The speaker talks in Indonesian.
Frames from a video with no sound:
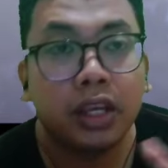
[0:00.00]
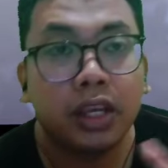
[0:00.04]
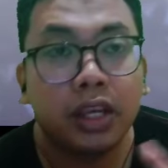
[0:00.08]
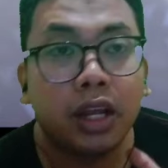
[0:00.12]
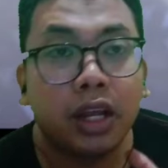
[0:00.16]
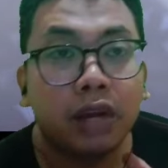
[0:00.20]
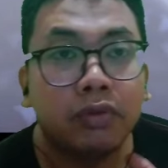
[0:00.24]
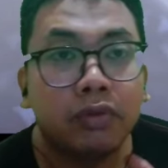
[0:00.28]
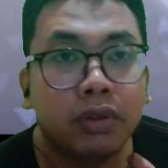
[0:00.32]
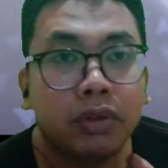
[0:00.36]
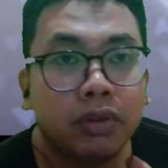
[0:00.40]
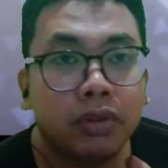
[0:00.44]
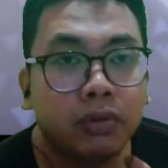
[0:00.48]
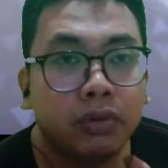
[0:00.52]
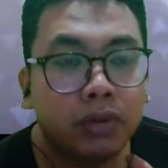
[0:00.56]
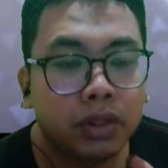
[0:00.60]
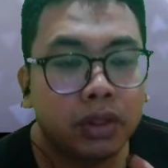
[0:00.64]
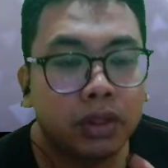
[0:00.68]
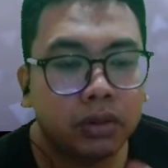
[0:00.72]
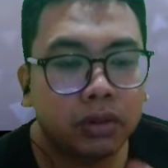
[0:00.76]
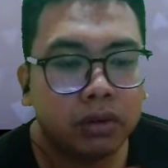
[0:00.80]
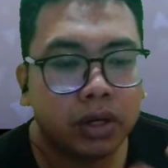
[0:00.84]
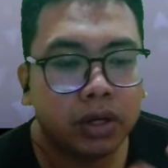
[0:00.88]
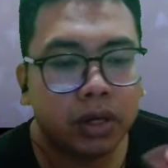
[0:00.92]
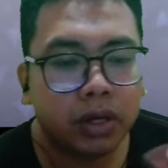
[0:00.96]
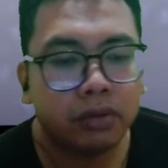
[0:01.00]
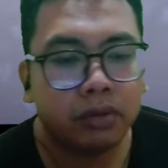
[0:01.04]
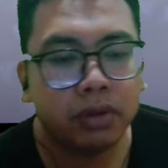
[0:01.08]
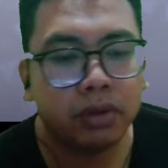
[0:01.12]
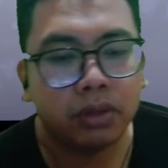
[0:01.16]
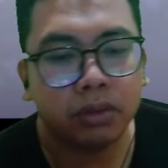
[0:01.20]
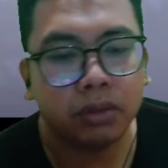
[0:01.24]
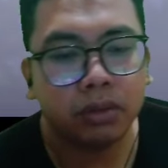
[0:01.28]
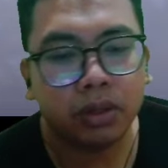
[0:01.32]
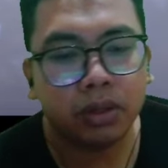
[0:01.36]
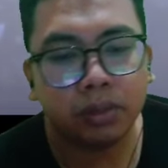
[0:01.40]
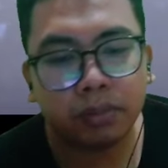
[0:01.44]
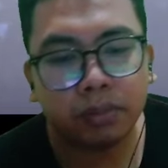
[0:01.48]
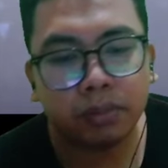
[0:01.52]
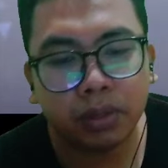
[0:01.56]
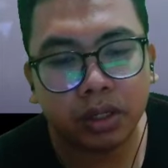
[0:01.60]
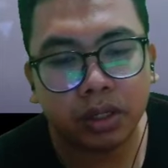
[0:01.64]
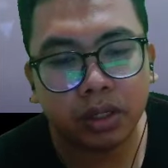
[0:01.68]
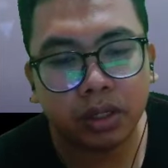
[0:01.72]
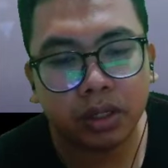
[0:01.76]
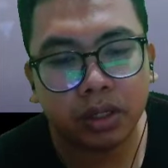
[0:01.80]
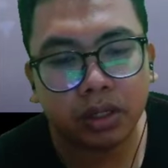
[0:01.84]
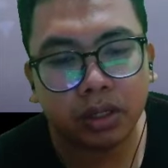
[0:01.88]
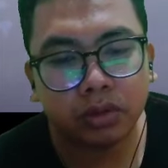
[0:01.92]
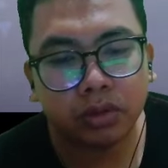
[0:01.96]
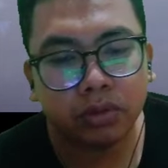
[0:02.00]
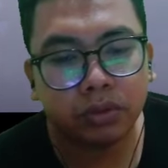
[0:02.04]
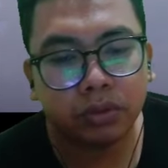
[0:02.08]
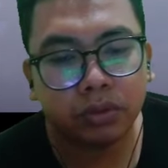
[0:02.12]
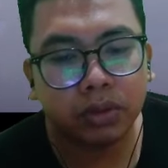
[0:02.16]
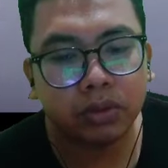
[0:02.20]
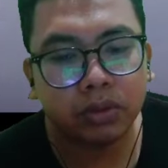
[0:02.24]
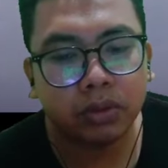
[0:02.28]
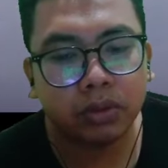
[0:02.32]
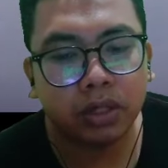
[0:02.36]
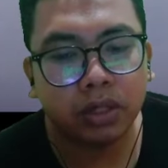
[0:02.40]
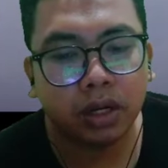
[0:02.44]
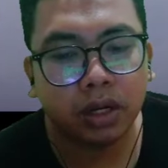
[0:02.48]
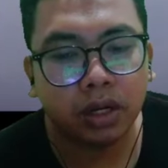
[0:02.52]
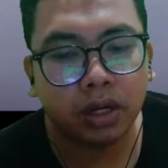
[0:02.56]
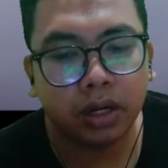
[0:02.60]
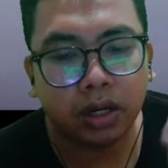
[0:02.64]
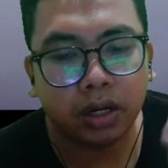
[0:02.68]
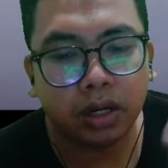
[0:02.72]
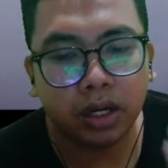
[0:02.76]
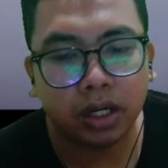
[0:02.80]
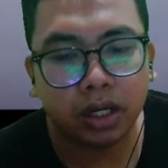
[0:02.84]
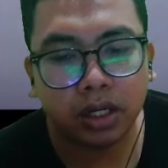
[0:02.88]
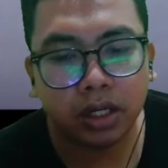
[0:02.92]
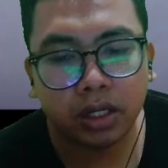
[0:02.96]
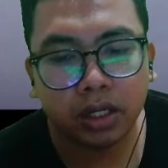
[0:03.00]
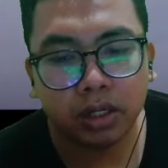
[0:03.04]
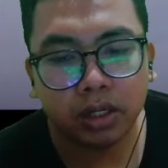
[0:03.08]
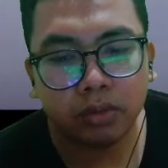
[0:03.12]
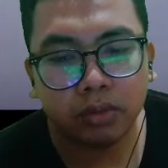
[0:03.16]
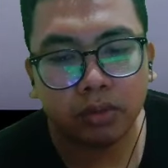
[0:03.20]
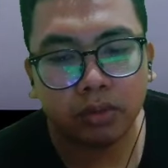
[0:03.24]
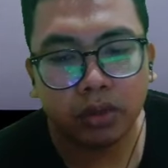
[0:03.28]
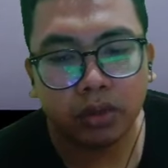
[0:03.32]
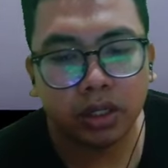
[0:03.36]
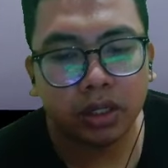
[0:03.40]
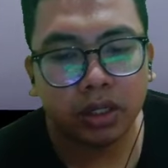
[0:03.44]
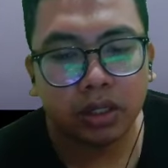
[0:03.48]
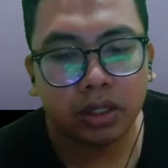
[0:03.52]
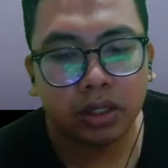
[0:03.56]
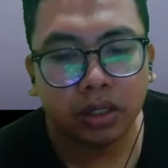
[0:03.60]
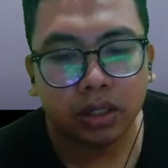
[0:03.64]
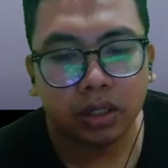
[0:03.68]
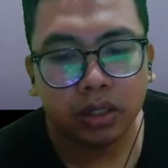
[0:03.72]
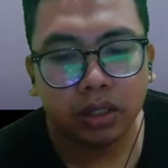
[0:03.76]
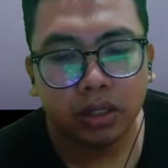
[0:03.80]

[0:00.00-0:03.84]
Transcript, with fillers: tinggal fitur-fitur kayak fitur replay terus fitur dan lain-lain mungkin